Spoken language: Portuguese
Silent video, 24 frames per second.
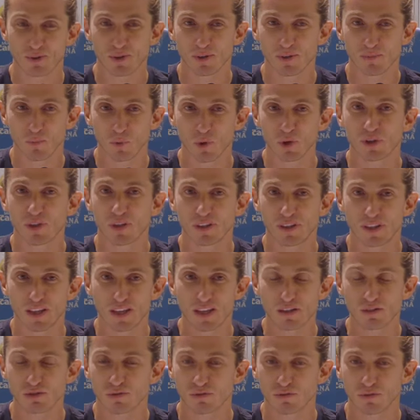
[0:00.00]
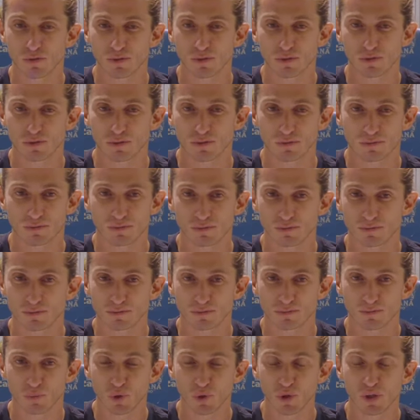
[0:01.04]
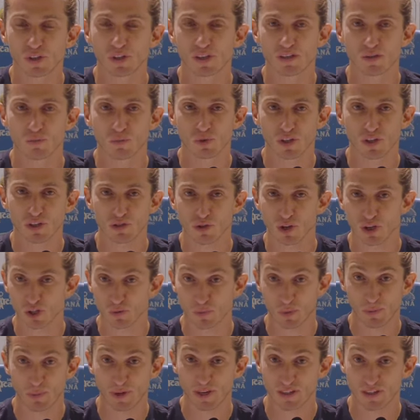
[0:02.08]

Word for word: É, foi muito intenso, foram muitas e muitas horas